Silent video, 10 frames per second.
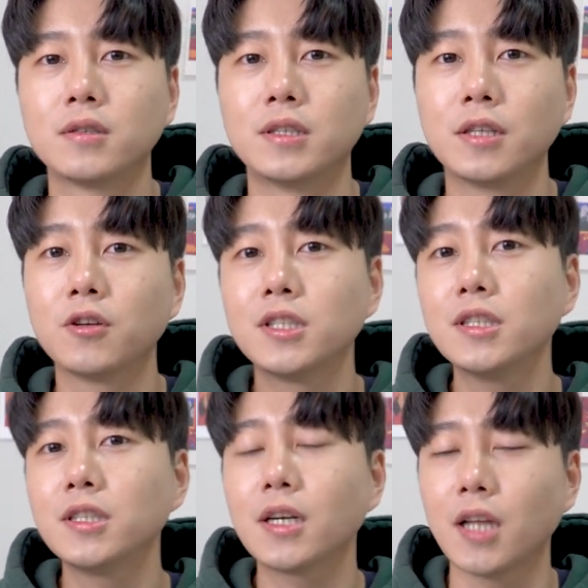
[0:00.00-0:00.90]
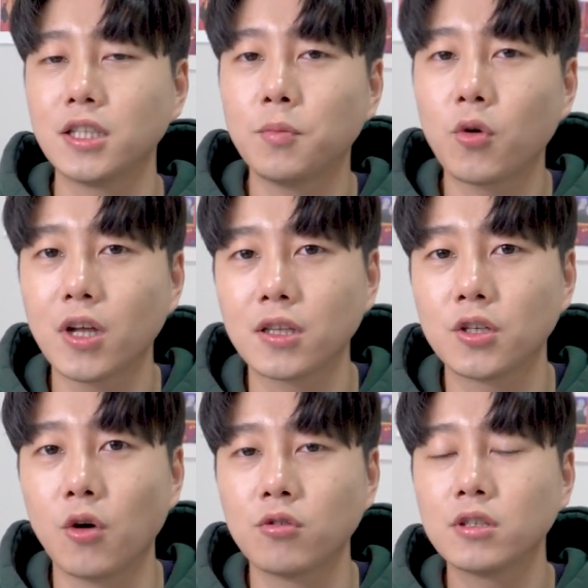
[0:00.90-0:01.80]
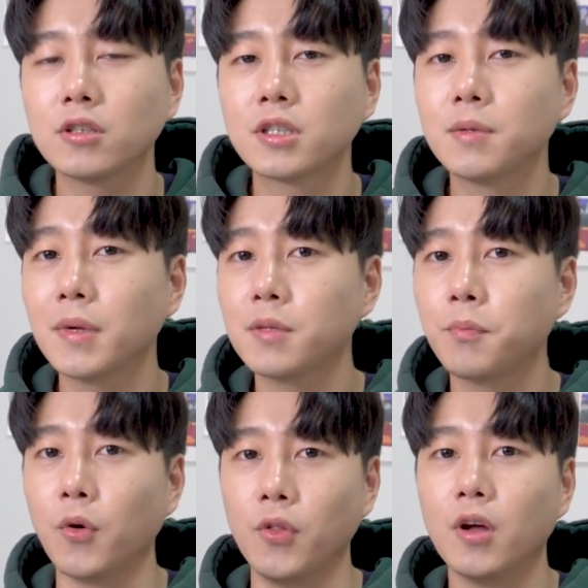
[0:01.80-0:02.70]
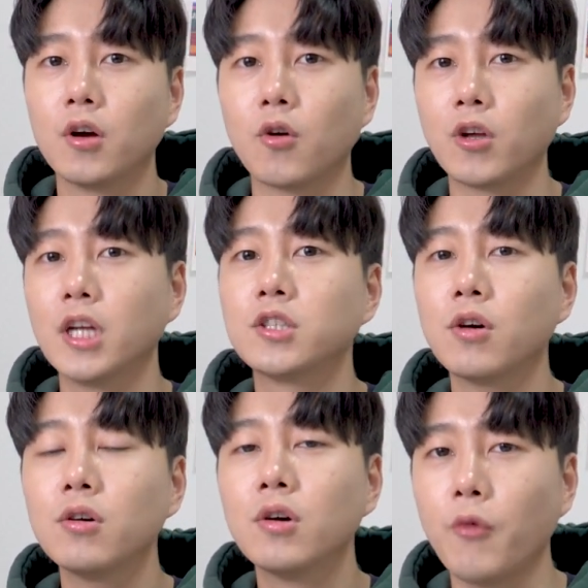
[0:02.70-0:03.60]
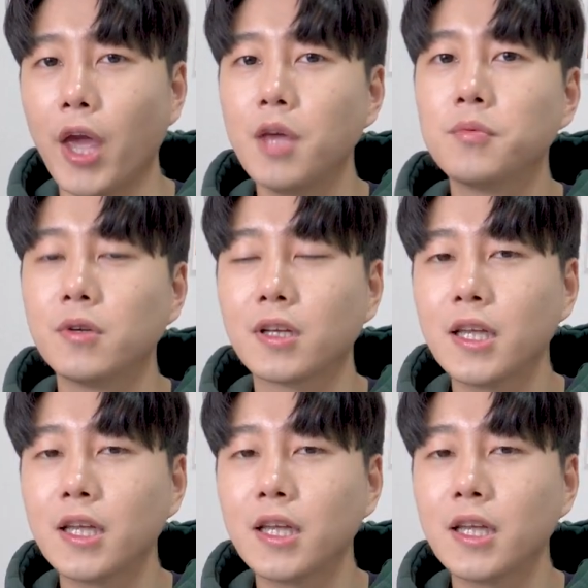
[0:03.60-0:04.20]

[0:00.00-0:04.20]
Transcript: 그래서 실시간 다시 보기 같은 경우는 스마트폰 거기에서 웨이브를